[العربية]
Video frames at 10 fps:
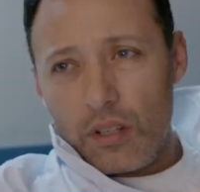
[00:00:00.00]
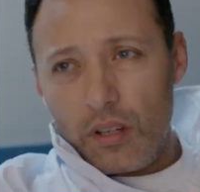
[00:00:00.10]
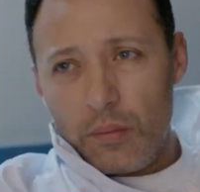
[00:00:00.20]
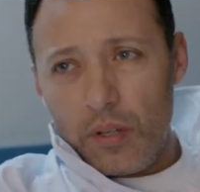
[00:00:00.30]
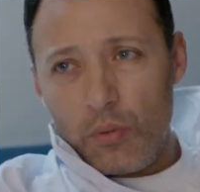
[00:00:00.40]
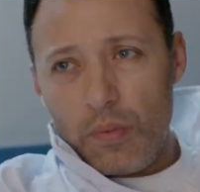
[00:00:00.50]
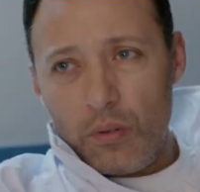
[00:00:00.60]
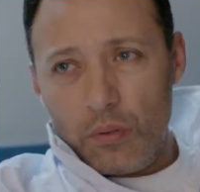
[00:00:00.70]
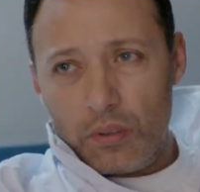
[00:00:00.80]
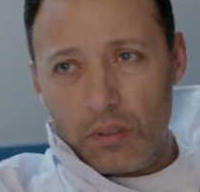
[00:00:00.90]
الثقة اللي بيني
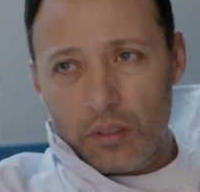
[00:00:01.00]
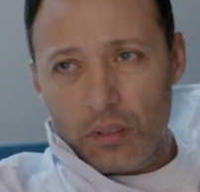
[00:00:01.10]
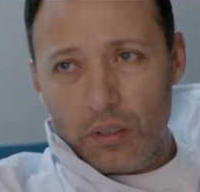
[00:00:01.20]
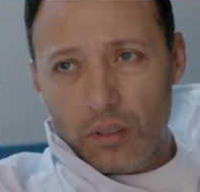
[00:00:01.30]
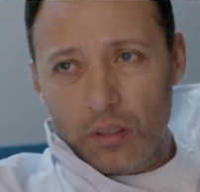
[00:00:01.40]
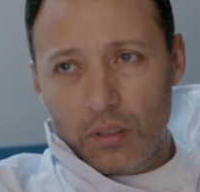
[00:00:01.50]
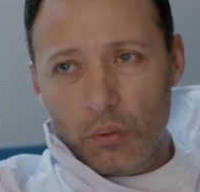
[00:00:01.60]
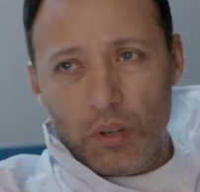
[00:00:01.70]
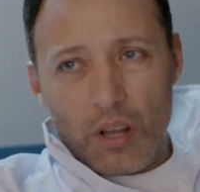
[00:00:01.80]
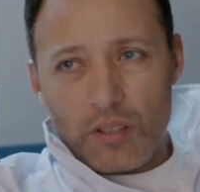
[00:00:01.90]
وبينه
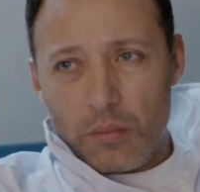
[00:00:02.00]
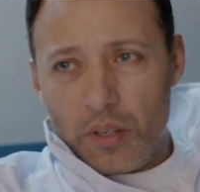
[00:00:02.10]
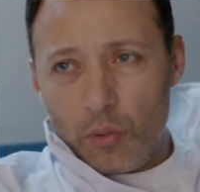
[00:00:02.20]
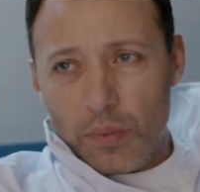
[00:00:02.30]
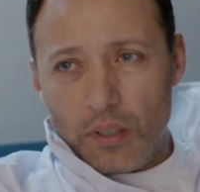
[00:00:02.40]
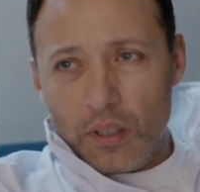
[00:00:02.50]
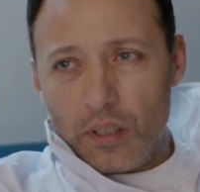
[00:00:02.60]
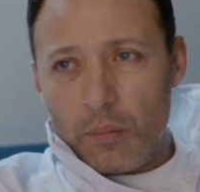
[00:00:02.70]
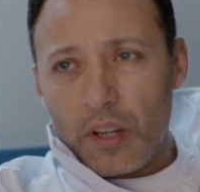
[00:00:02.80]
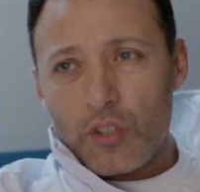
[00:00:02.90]
واللي حصل بيني
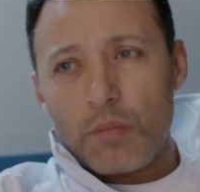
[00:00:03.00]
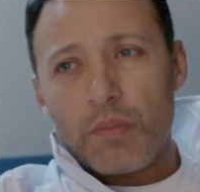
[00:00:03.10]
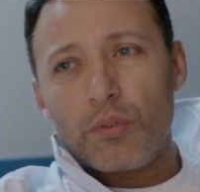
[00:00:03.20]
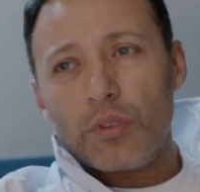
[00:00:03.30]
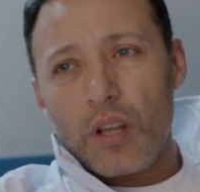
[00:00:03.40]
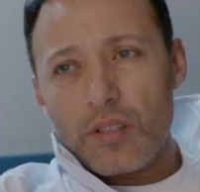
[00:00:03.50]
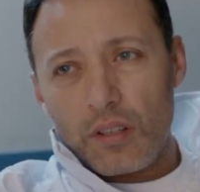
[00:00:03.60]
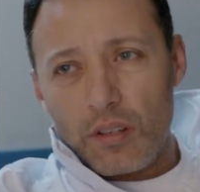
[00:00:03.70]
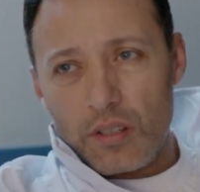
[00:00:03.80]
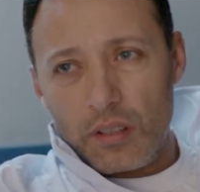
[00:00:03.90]
وبيننا ده ما كانش المفروض
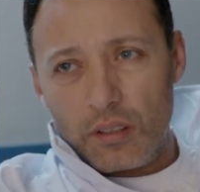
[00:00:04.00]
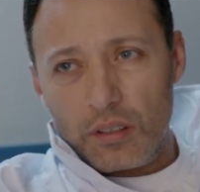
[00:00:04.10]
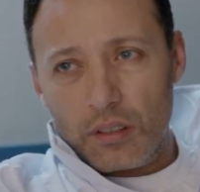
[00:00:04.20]
يحصل أصلا